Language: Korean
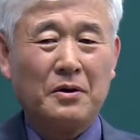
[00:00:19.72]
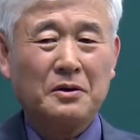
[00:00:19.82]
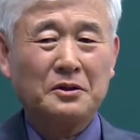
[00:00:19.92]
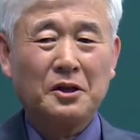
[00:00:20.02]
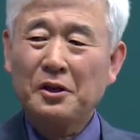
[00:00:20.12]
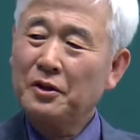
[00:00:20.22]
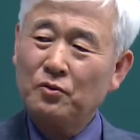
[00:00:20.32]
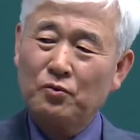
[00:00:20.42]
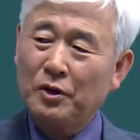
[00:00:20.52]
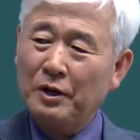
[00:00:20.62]
세계
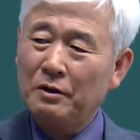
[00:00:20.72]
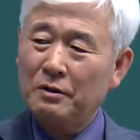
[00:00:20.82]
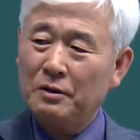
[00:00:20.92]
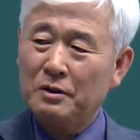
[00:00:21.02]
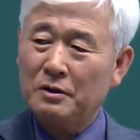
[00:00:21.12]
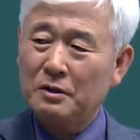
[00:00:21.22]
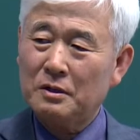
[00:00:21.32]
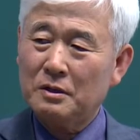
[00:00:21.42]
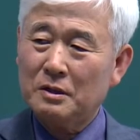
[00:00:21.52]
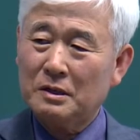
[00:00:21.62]

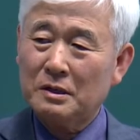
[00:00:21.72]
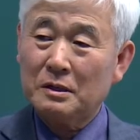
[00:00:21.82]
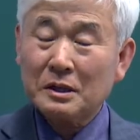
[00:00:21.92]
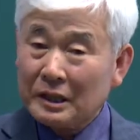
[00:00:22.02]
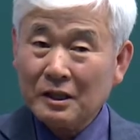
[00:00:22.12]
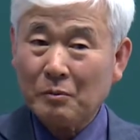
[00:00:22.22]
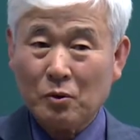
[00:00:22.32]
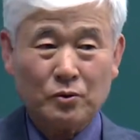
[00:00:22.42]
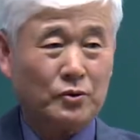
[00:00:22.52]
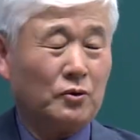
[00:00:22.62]
유례를
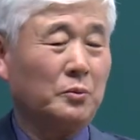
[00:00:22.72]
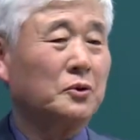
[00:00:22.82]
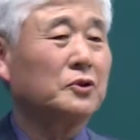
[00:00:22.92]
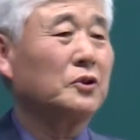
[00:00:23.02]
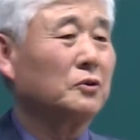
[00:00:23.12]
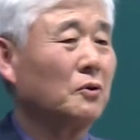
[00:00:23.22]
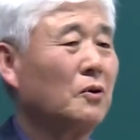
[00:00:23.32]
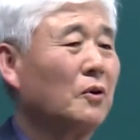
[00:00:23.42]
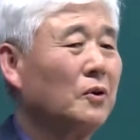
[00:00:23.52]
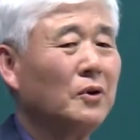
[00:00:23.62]
찾아볼 수 없을
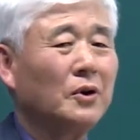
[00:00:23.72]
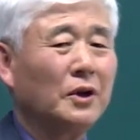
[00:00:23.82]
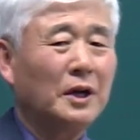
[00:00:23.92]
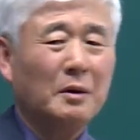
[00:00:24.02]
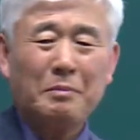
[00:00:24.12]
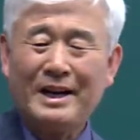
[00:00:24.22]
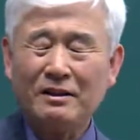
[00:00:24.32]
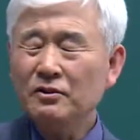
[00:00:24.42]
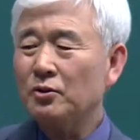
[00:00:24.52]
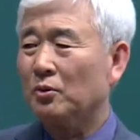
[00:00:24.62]
정도로
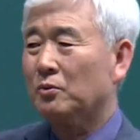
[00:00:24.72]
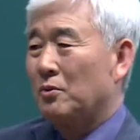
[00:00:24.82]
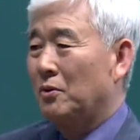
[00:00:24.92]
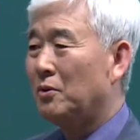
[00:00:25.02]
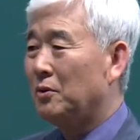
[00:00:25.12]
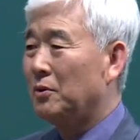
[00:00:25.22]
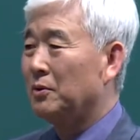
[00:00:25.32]
빠른 속도로